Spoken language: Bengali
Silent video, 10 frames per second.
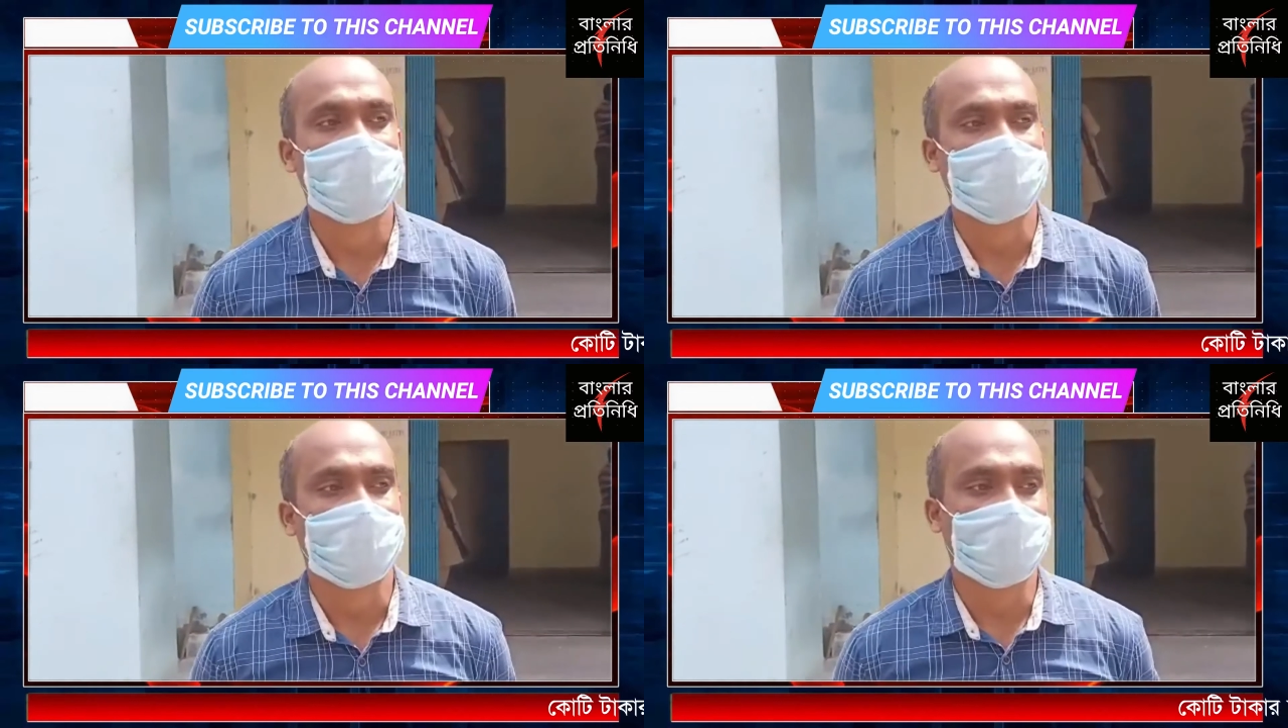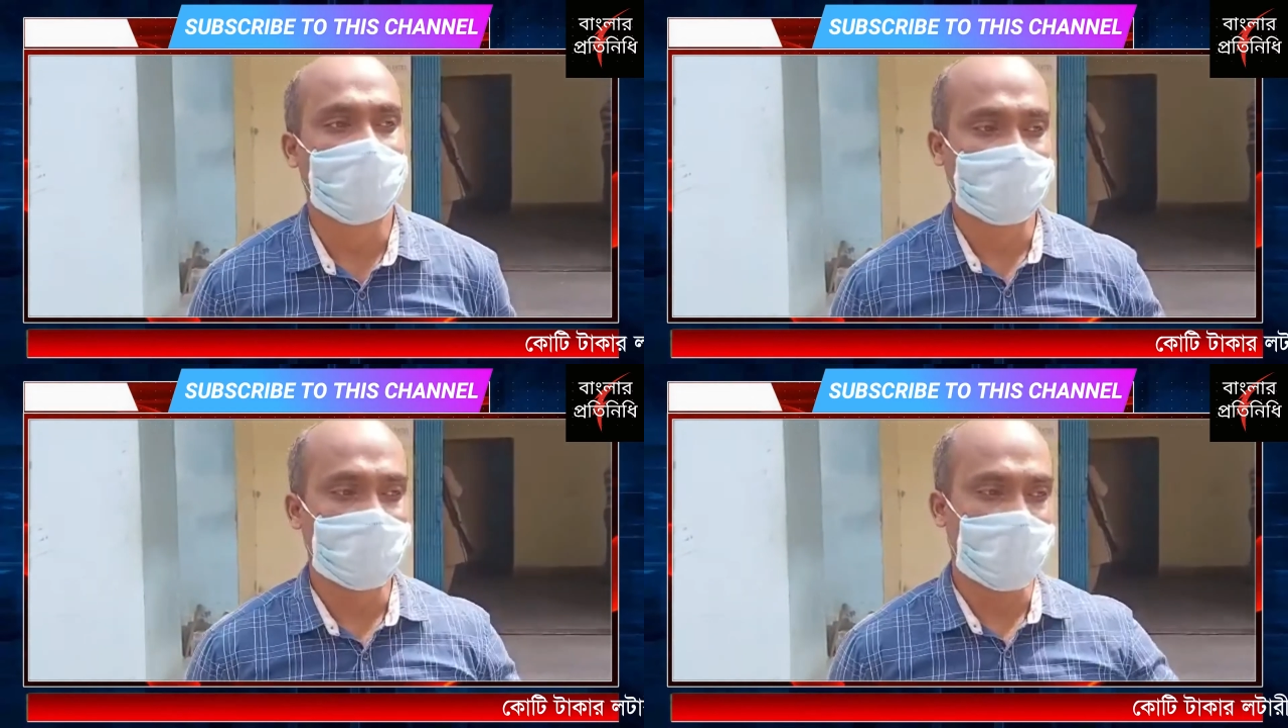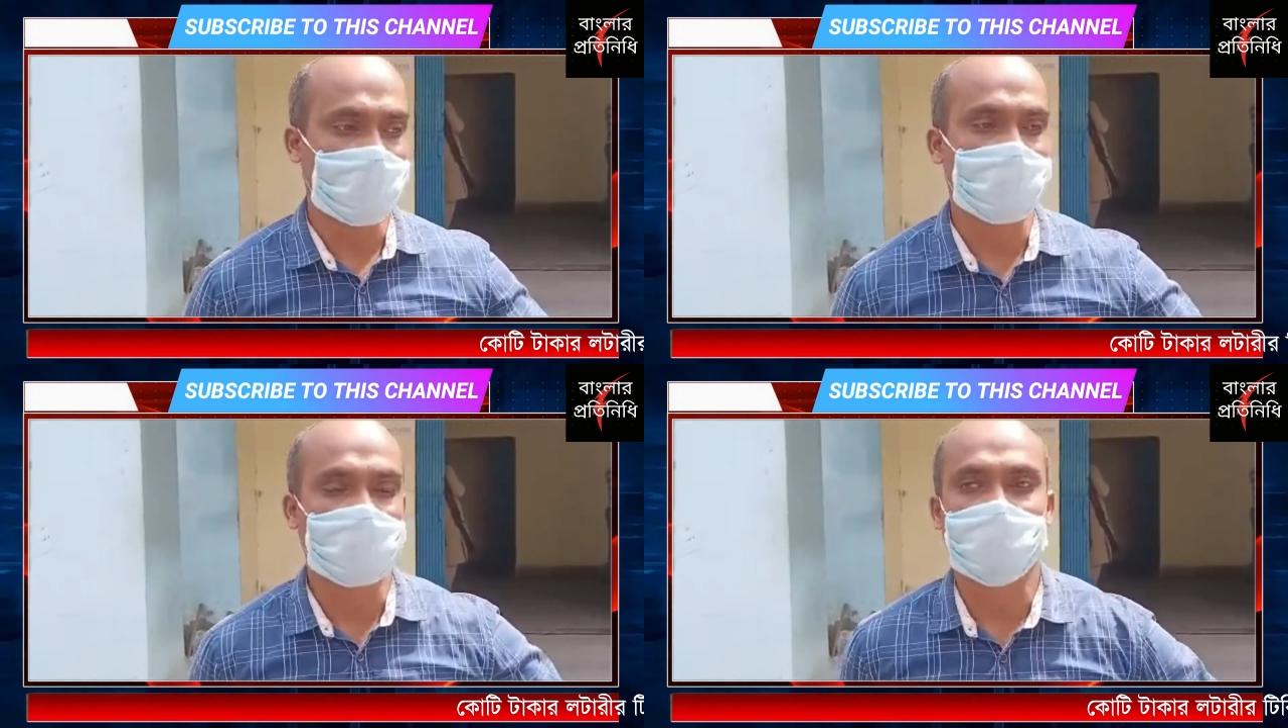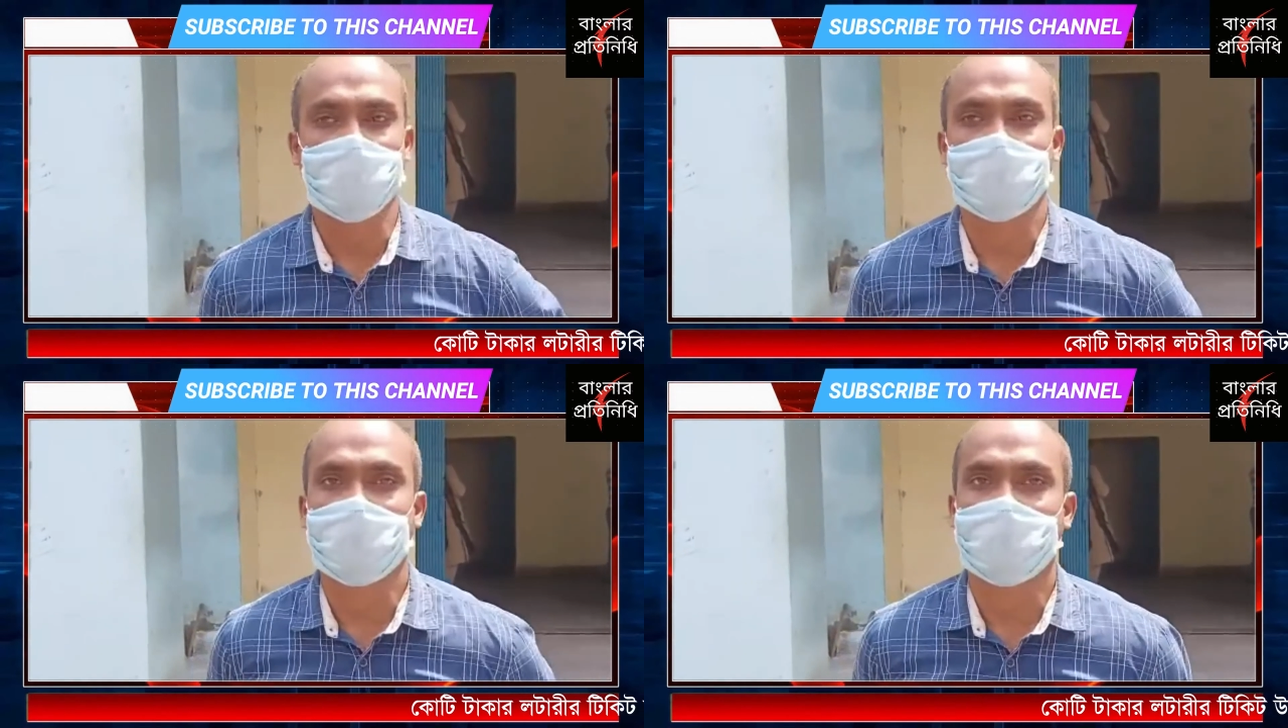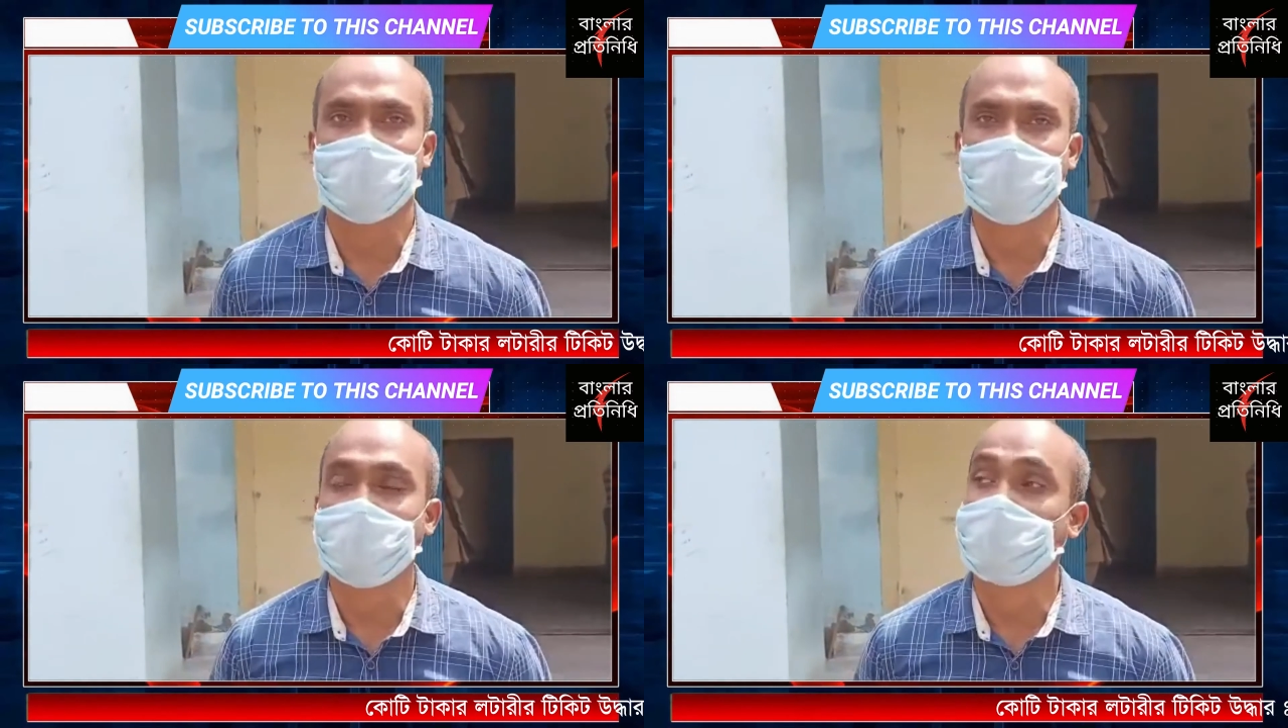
আমি আবার সাইড আমাদের মিল্টন বাবু